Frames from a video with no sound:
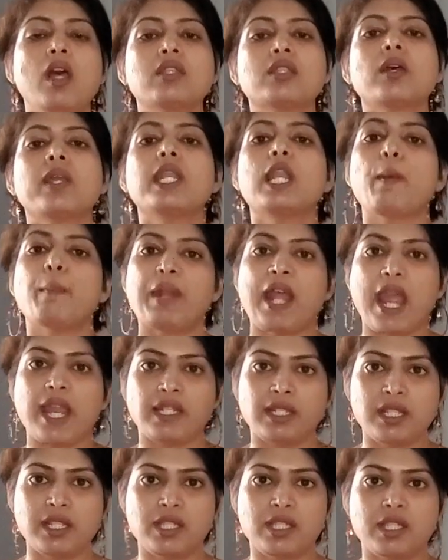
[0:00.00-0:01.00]
సో ఇలా
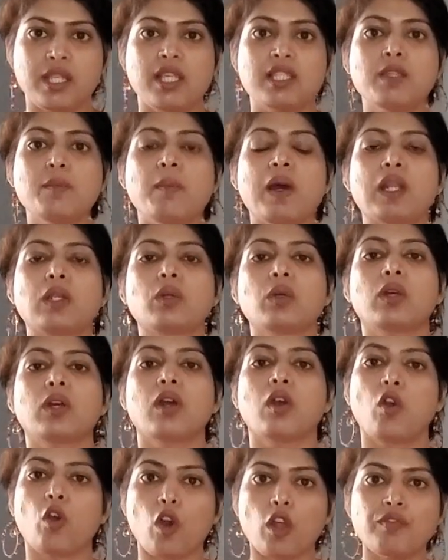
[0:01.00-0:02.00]
ప్రాక్టీస్ చేసి మనకు
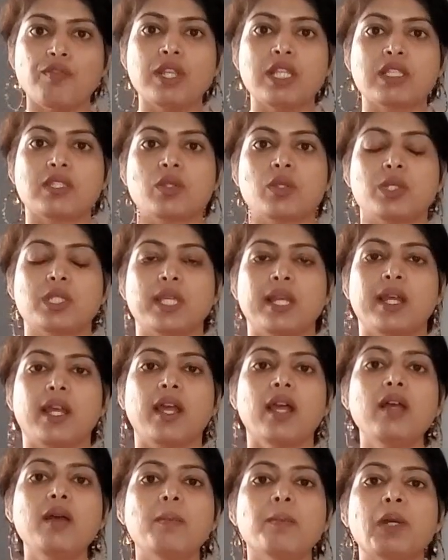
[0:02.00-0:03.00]
ఒక కాన్ఫిడెన్స్
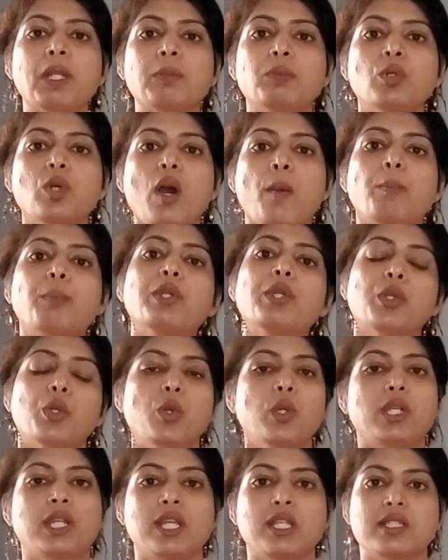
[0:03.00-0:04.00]
వచ్చాక మనము అప్పుడు
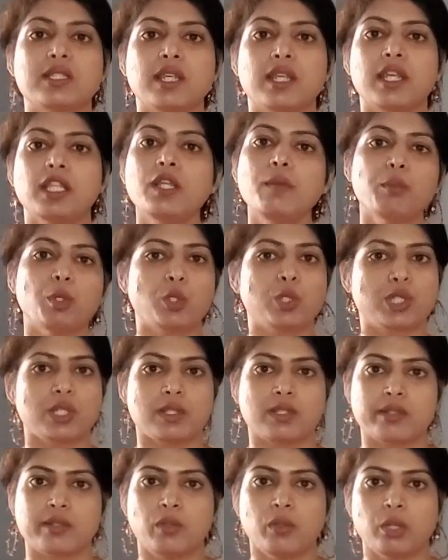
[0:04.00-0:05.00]
రోడ్ టెస్ట్ అనేది బుక్
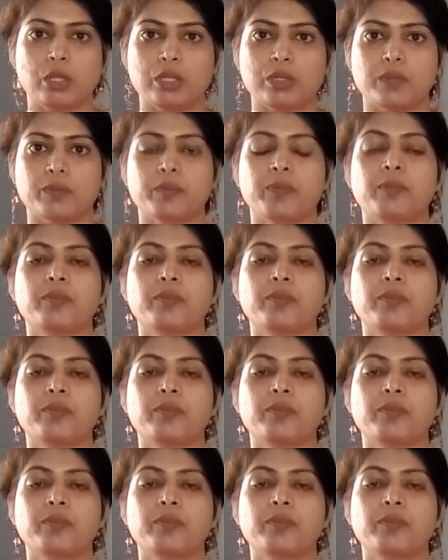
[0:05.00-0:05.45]
చేసుకోవచ్చు